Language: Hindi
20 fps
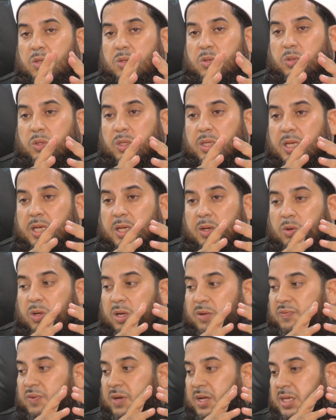तो ये
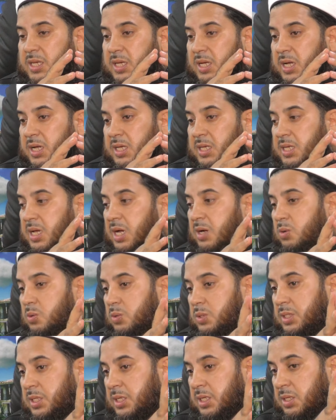अफा के यहाँ क्या
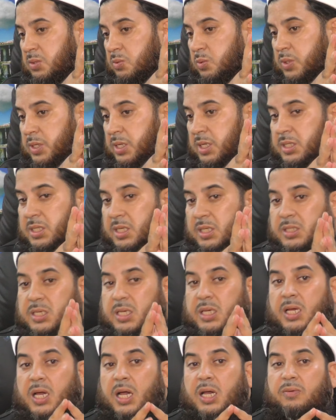होते हैं कि वो कहते हैं
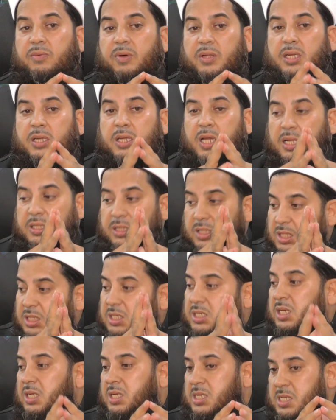ये हैवान
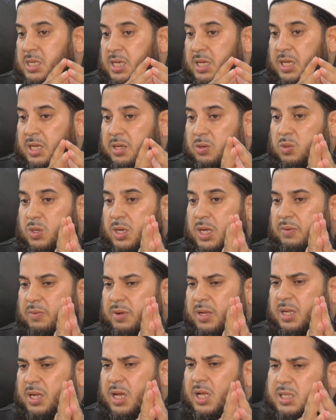नातिक के लिए है और
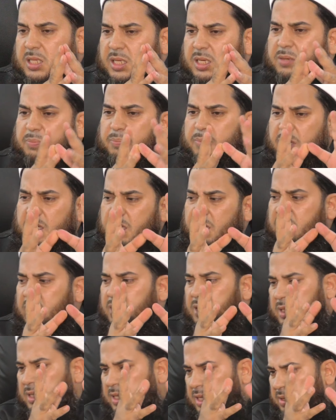हैवान नातिक
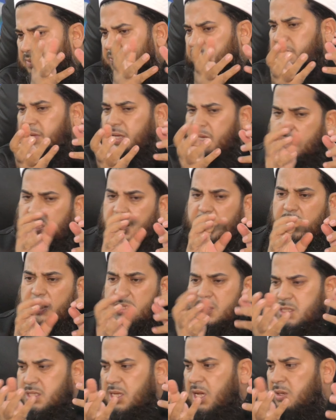में ये है कि
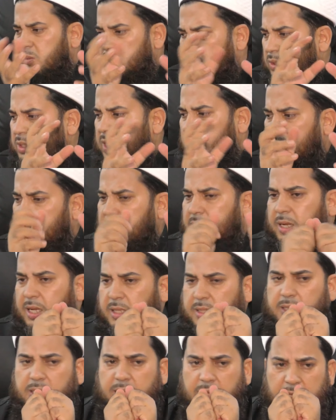इंसान को ही हैवान
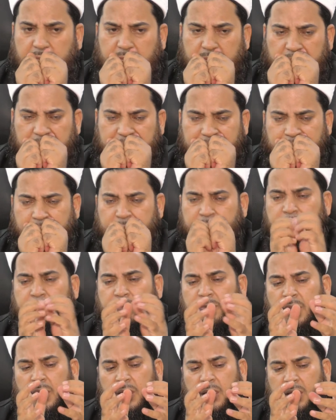नातिक कहते हैं
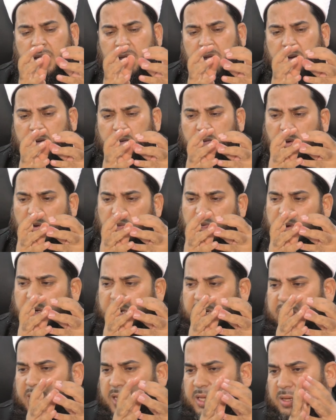वो
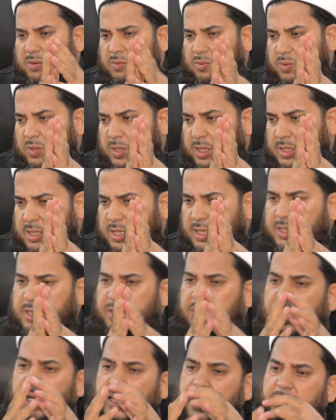फ़र्क है कि वो कहता है
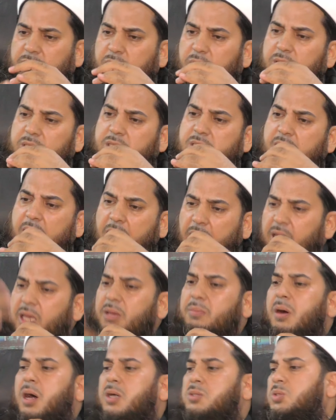कि अगर वो इतना
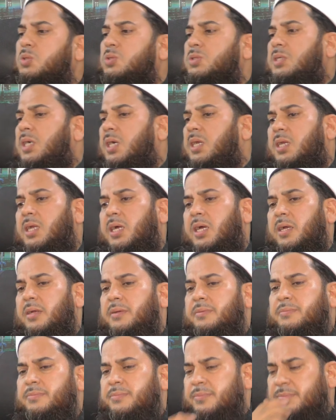ही महसूस कर रहा है